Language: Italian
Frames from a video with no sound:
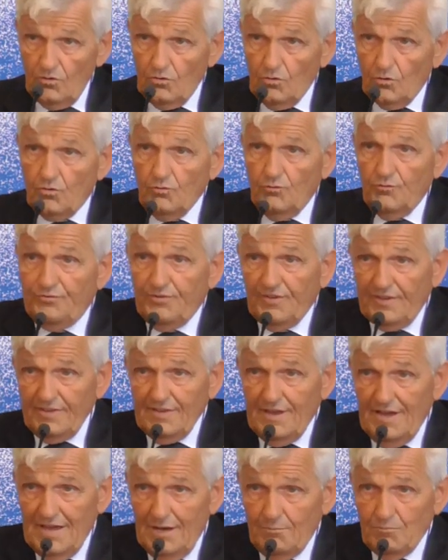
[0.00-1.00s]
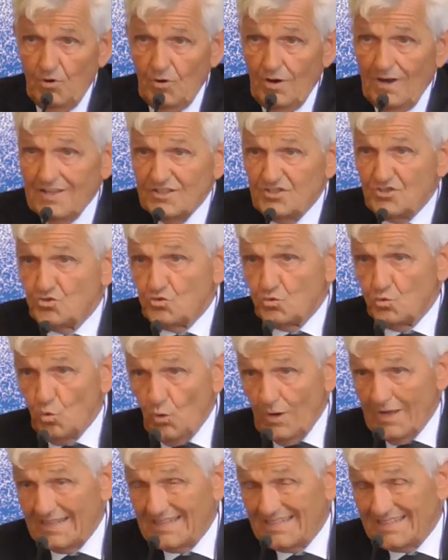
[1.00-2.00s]
lo conferiamo alla
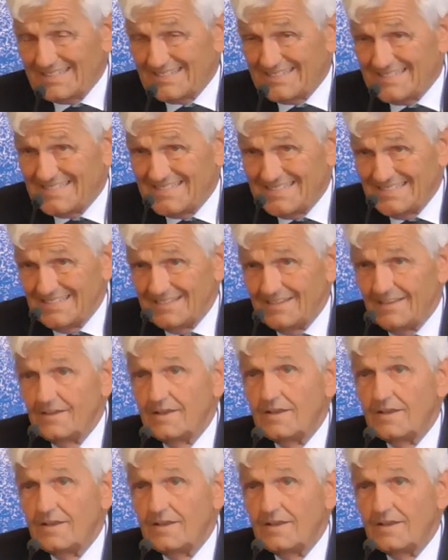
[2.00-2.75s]
SUEX,